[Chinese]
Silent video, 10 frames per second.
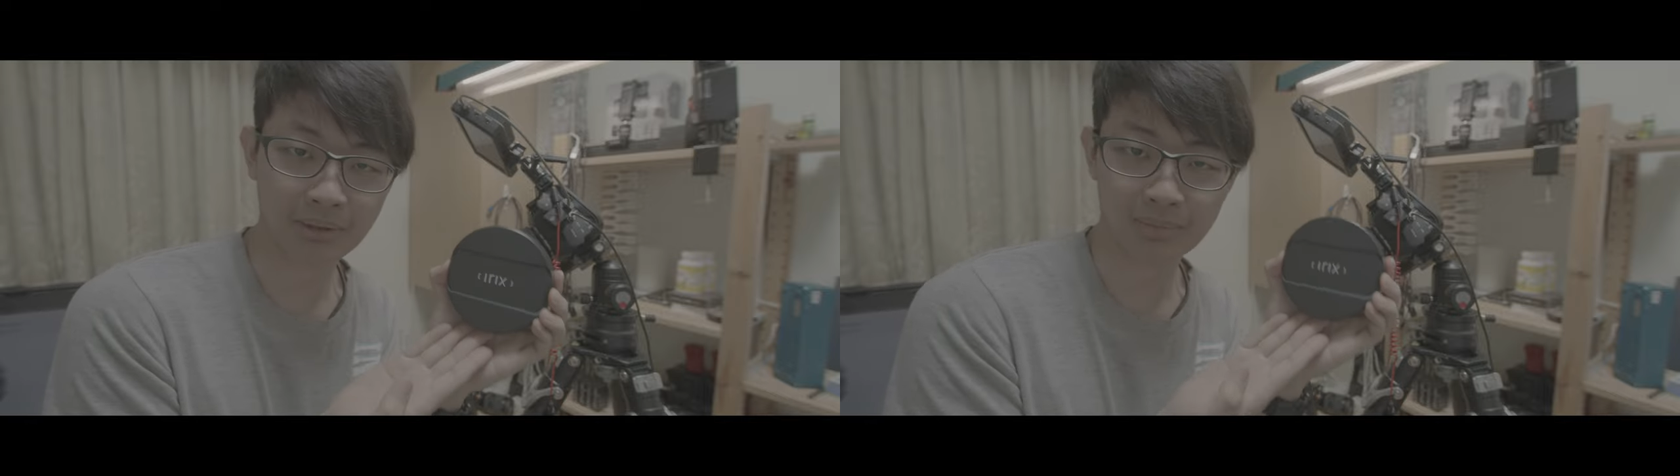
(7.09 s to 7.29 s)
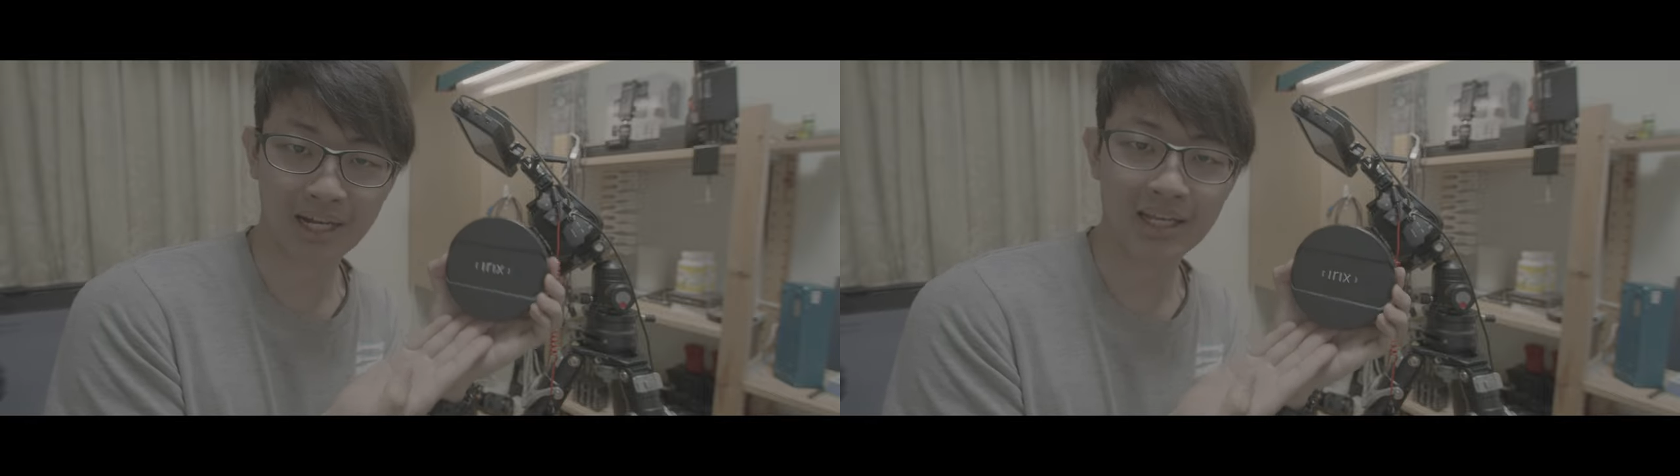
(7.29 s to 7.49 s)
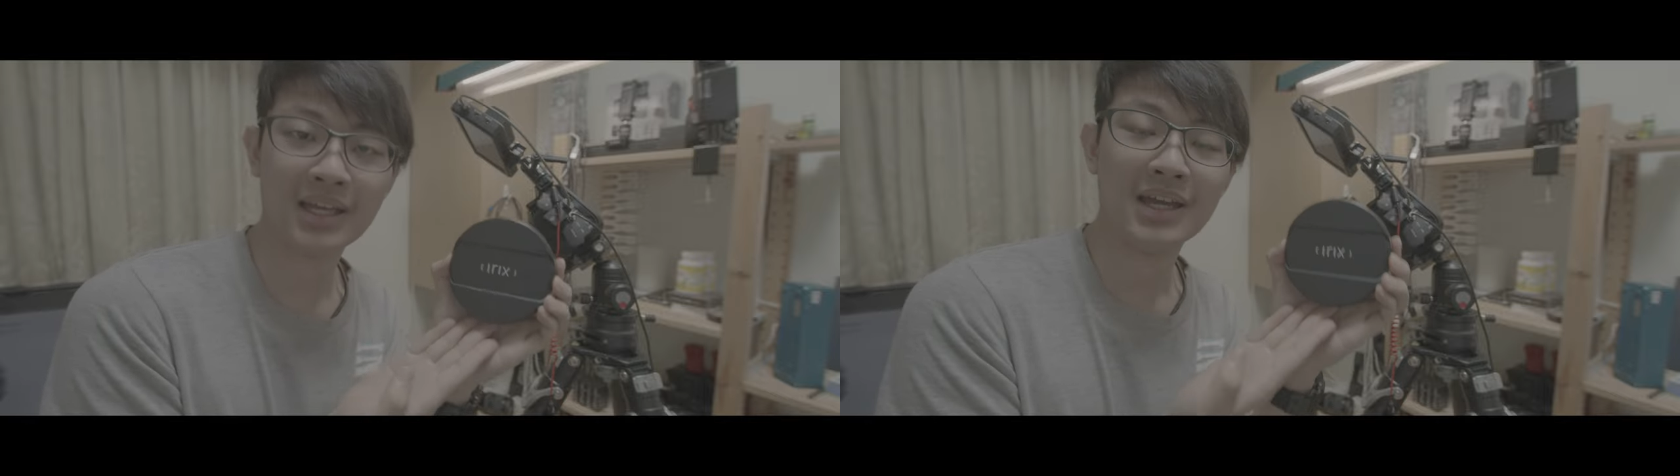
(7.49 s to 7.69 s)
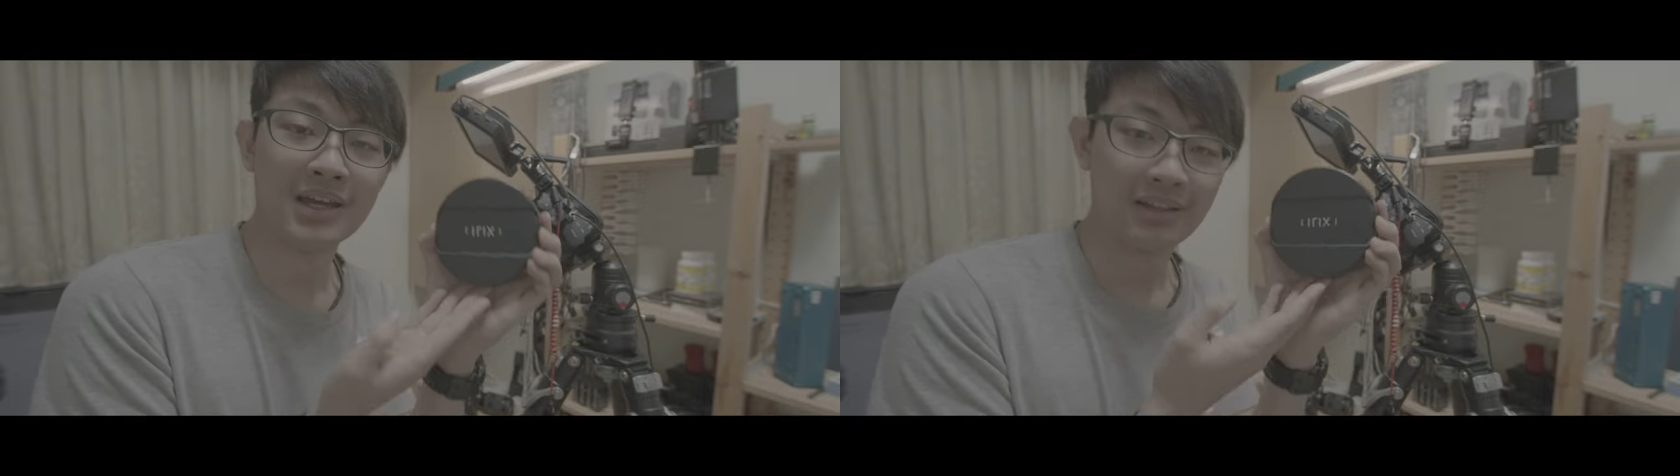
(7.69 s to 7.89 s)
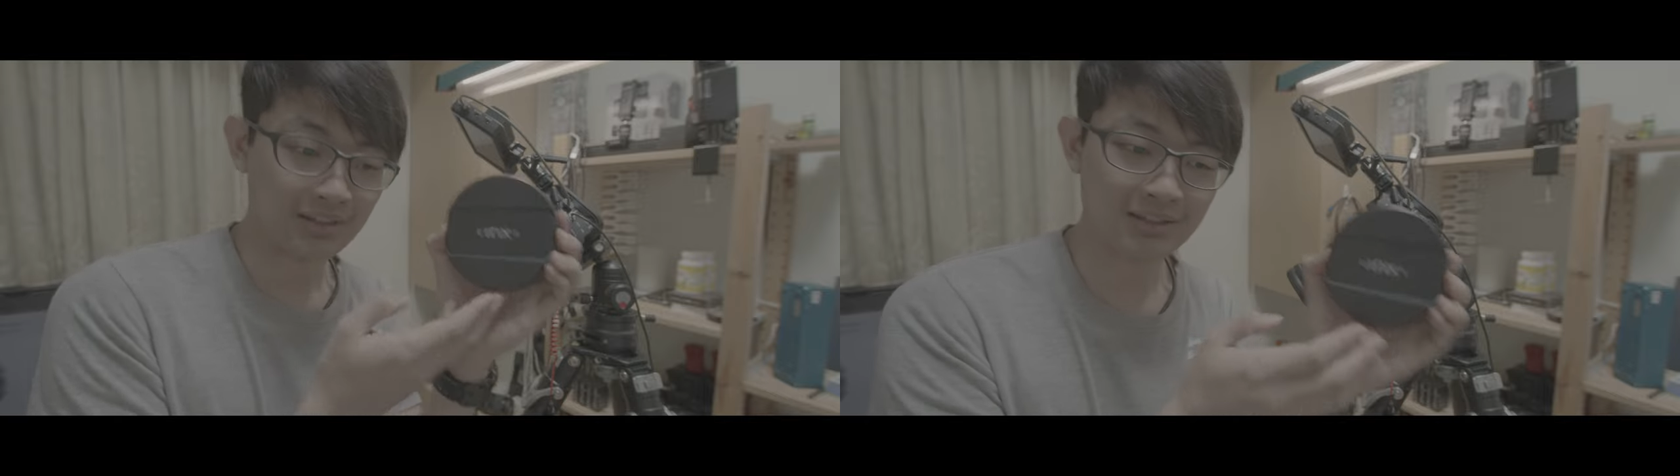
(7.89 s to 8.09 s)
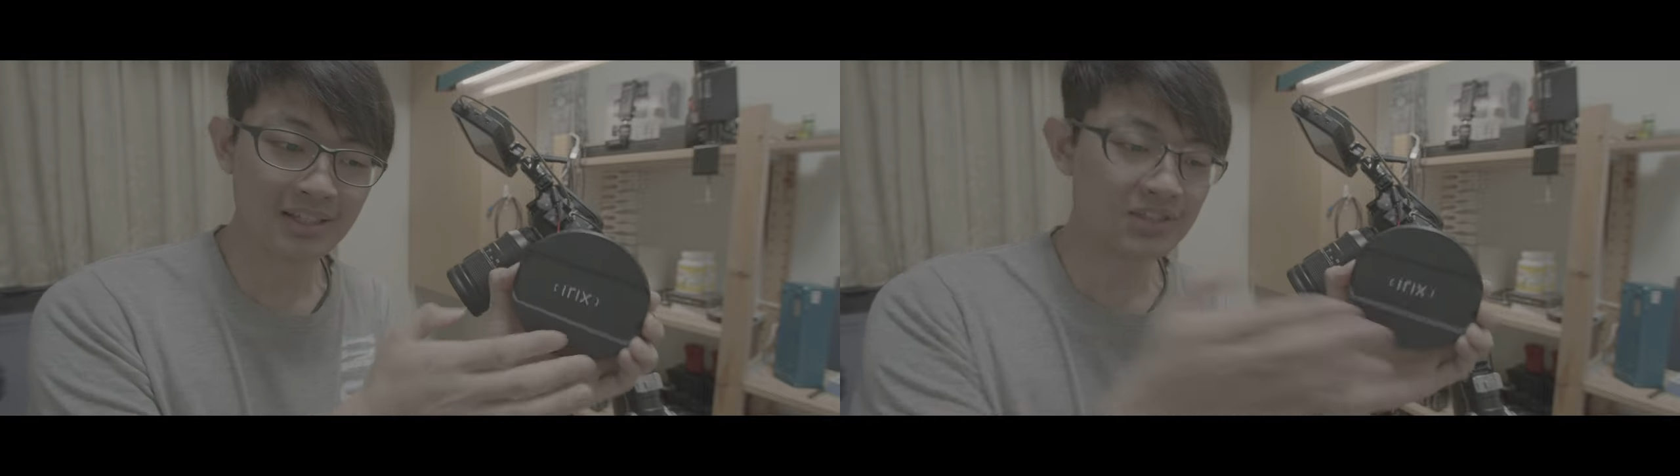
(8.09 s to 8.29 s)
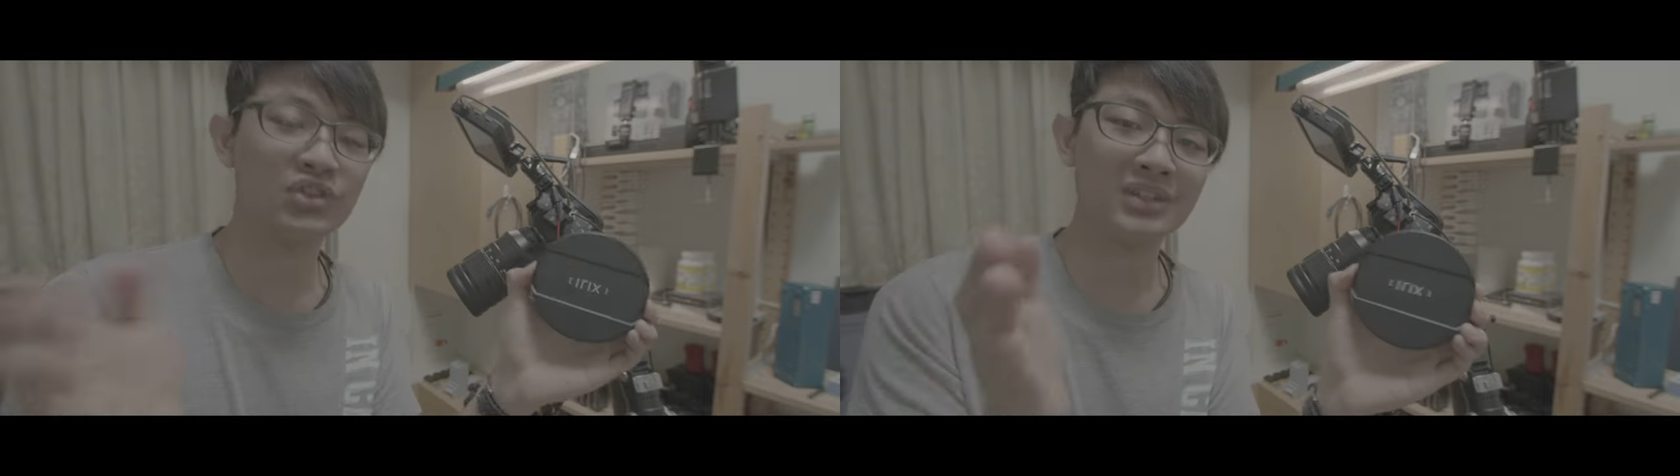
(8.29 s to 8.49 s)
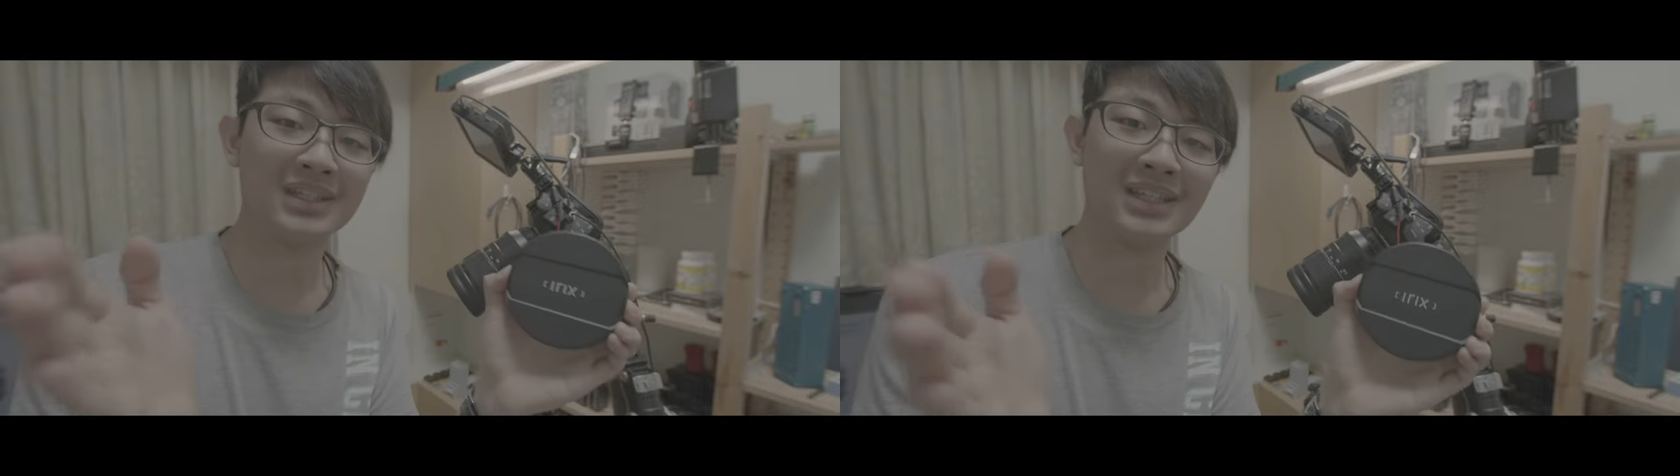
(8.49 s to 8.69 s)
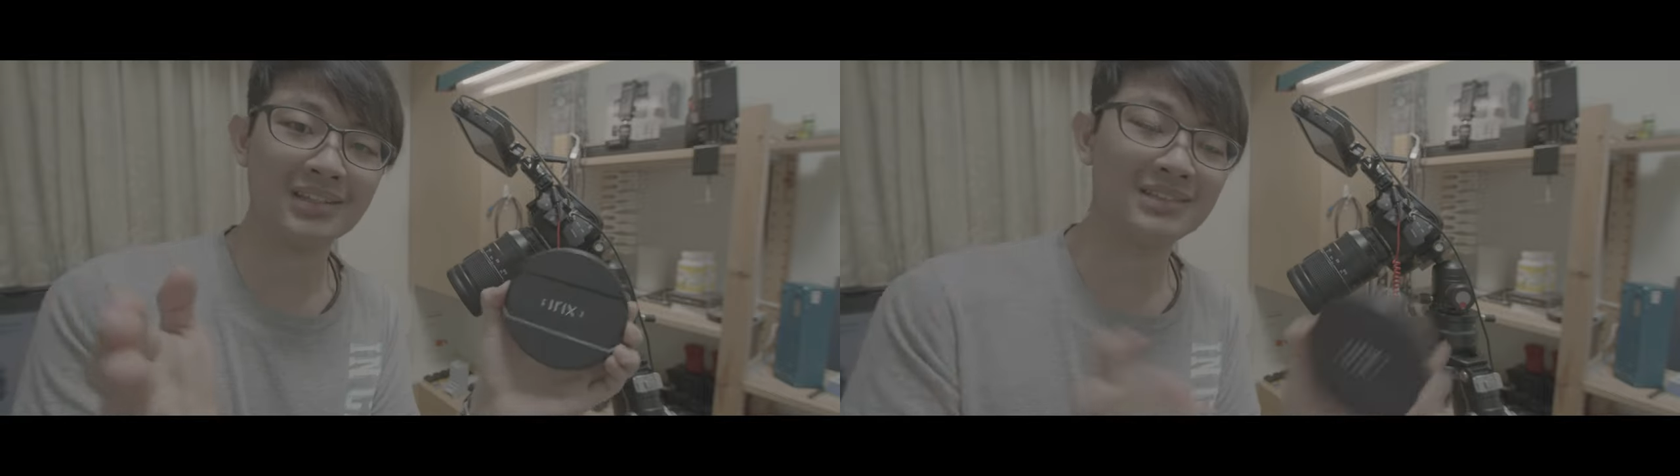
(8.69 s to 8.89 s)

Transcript: 牌一整天